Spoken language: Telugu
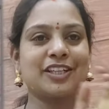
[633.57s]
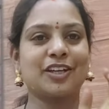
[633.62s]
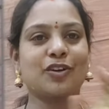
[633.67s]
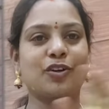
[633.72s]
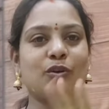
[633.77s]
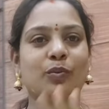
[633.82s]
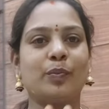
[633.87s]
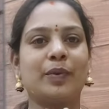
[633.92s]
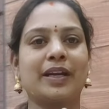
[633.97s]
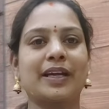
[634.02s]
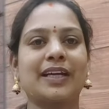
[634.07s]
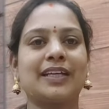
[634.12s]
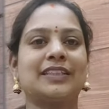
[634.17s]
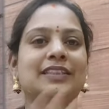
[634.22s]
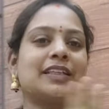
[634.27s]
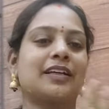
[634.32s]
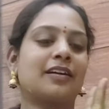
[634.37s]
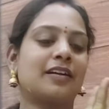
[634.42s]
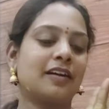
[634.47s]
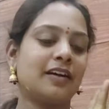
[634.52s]
ఇచ్చారు కొబ్బరికాయ
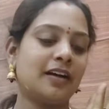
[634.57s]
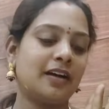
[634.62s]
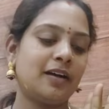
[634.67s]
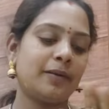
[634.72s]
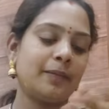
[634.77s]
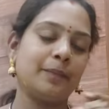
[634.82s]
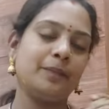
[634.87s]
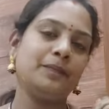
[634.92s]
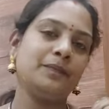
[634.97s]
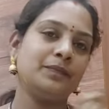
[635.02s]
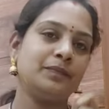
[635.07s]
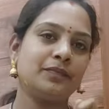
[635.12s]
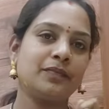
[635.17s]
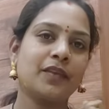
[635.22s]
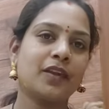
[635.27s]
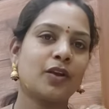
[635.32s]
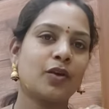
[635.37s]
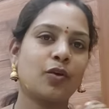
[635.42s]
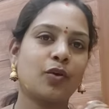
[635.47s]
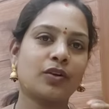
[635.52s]
చక్కగా
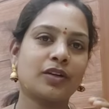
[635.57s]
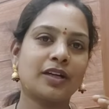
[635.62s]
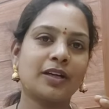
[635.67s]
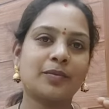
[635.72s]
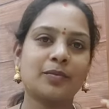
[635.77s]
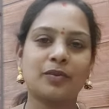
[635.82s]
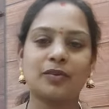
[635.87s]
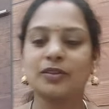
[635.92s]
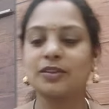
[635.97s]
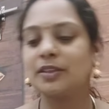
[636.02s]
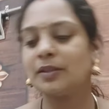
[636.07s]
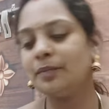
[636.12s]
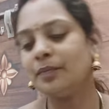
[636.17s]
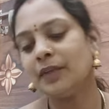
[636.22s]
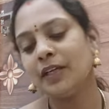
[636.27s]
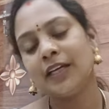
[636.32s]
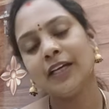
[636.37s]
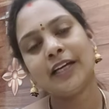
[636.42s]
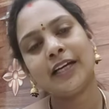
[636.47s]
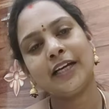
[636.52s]
కొట్టడం కోసం
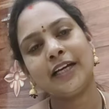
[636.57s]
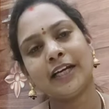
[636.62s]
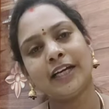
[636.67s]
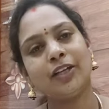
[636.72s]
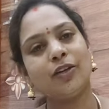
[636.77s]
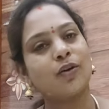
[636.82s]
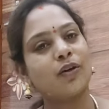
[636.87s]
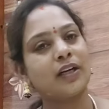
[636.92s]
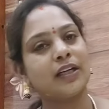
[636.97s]
ఇది